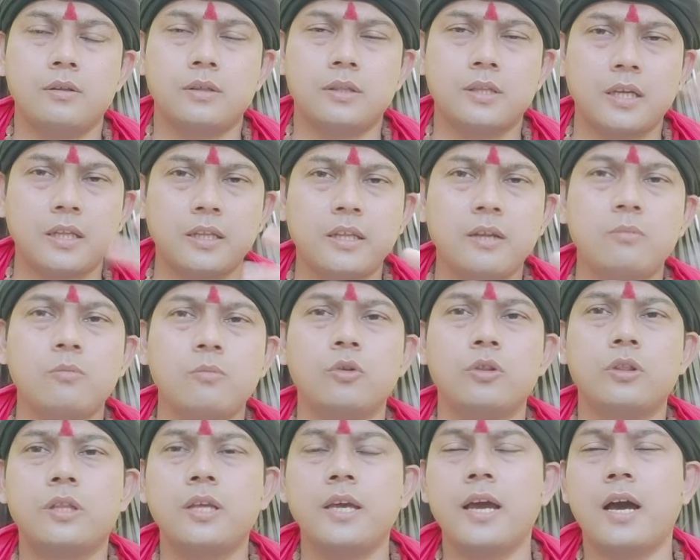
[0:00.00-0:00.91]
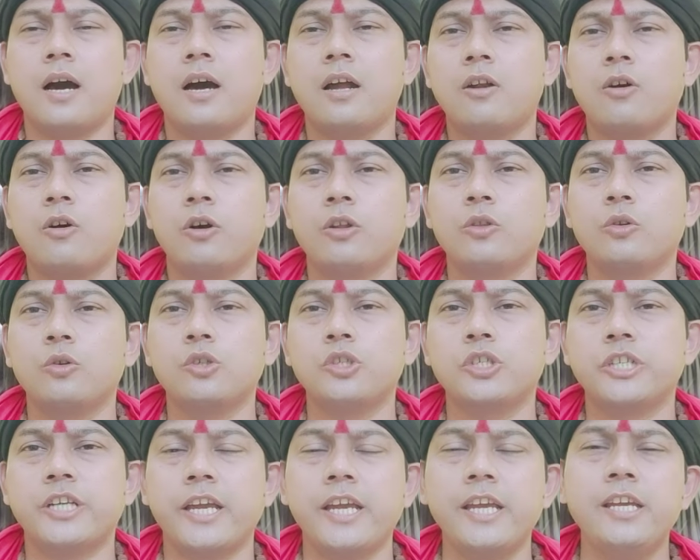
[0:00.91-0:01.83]
তাদের মধ্যে আর হয়তো
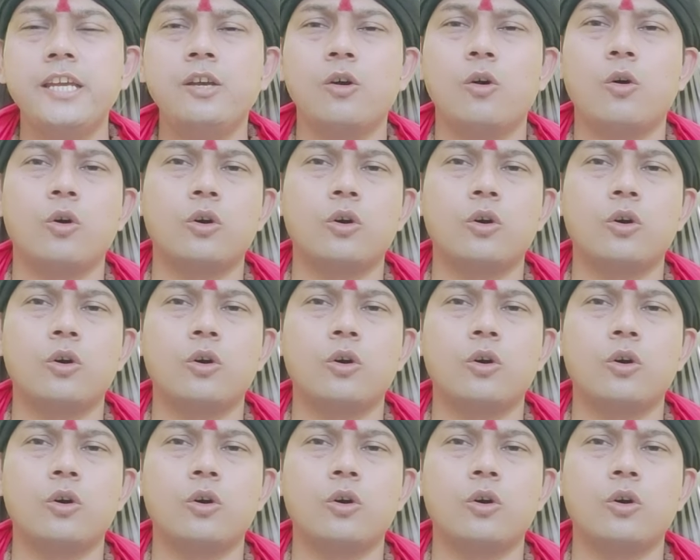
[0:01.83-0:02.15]
সেই